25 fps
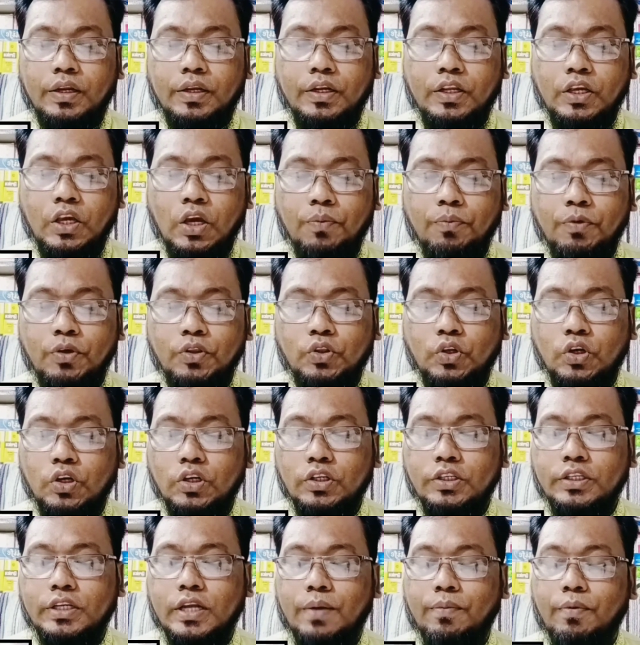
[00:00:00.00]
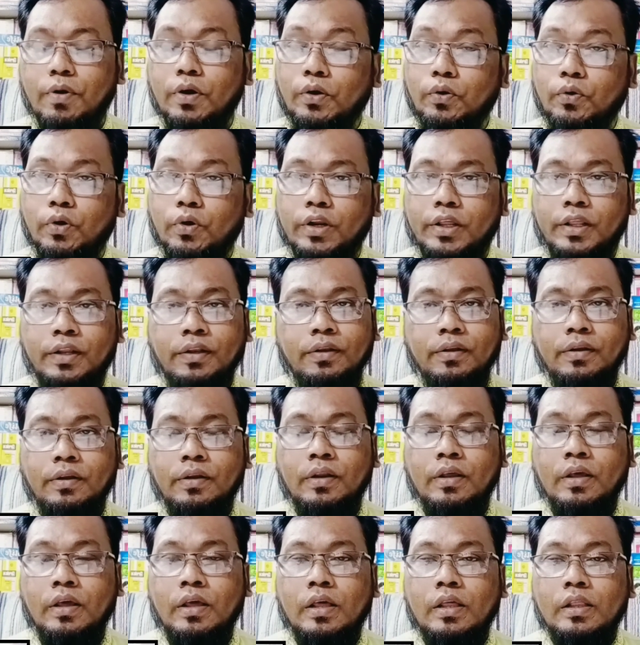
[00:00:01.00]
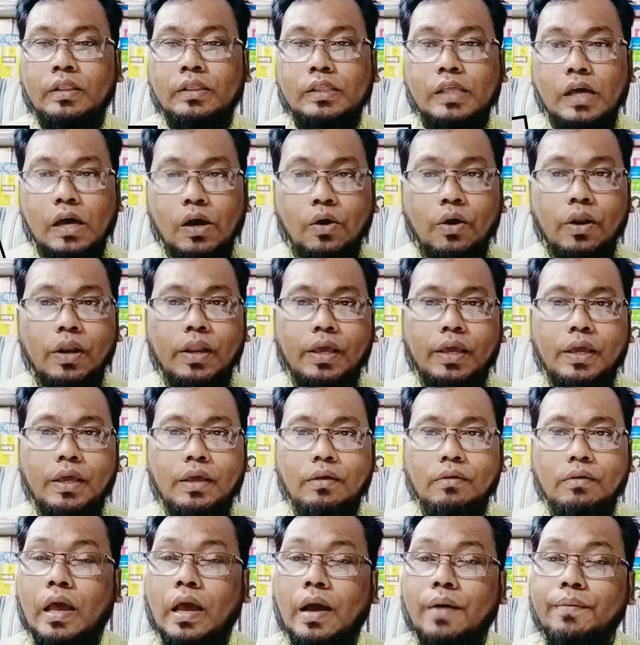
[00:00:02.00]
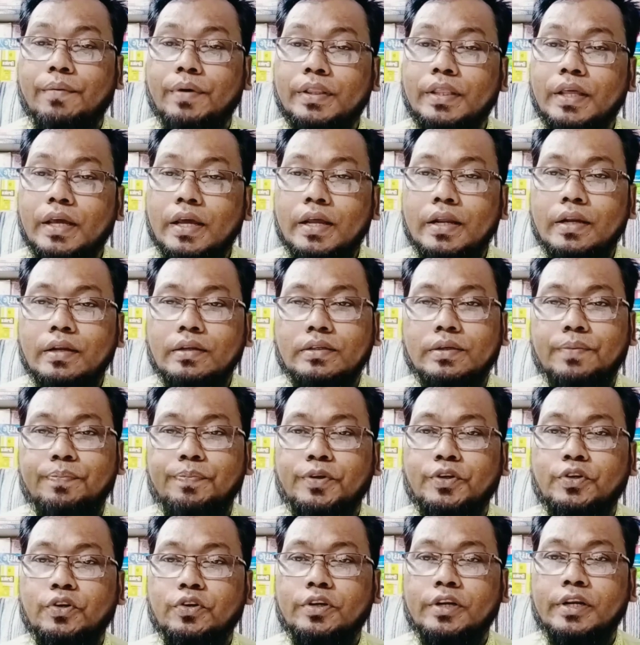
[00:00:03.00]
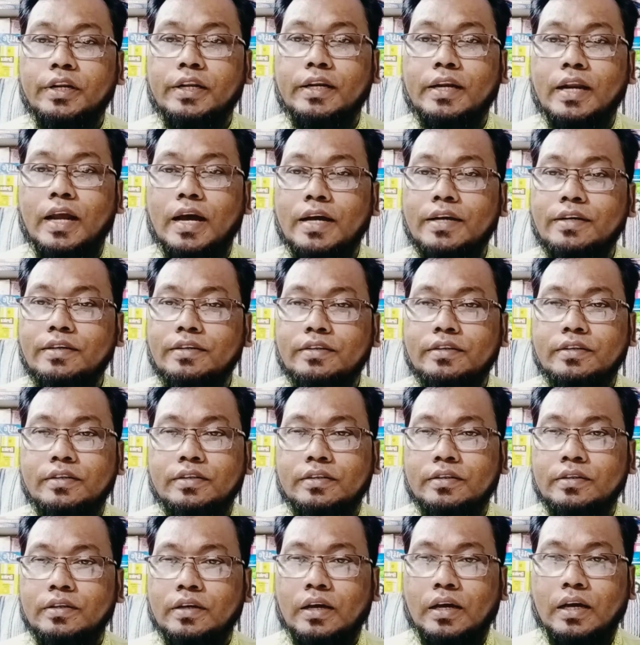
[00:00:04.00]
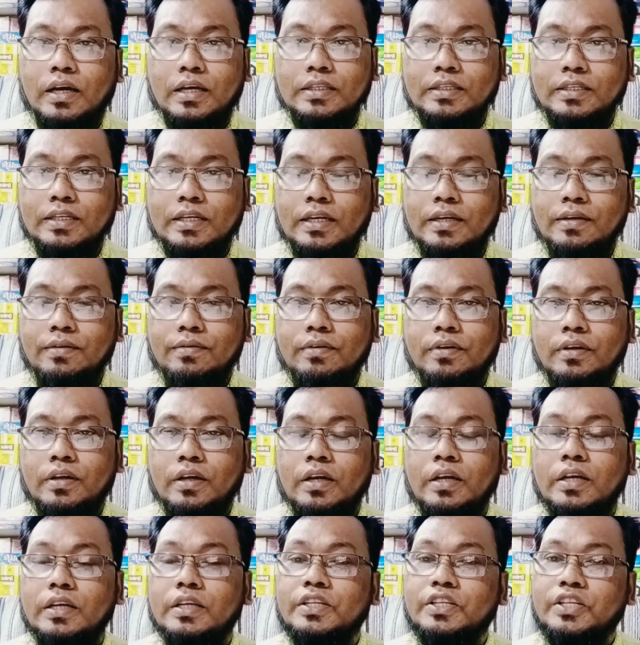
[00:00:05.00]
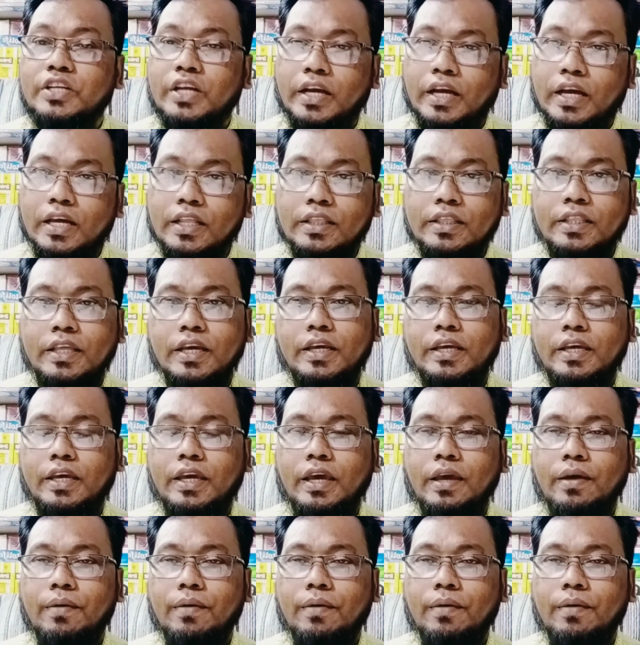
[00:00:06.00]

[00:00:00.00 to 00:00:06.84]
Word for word: নিয়মিত সেবন করেন তাহলে আমাদের পিটোটেরি গ্লান্ট আছে সেখান থেকে